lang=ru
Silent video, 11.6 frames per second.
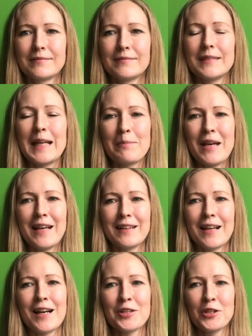Ребята,
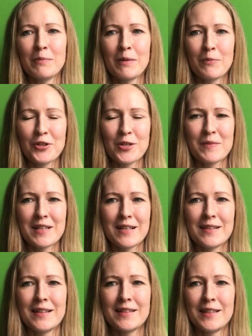а что мы можем
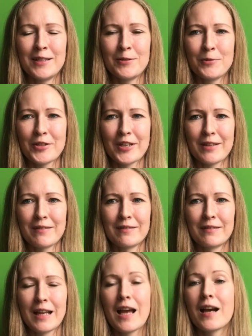сказать о лягушке?
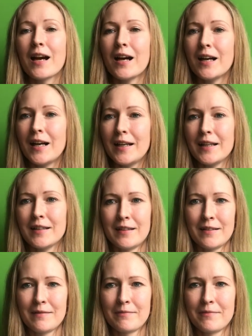Какая она?
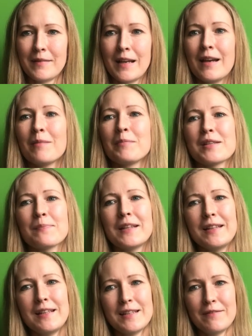
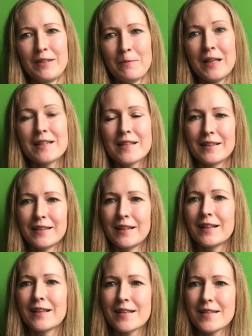Посмотрите внимательно на
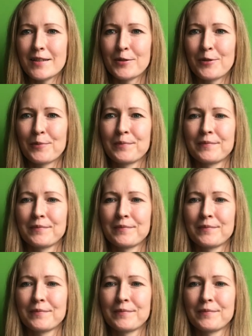картинку.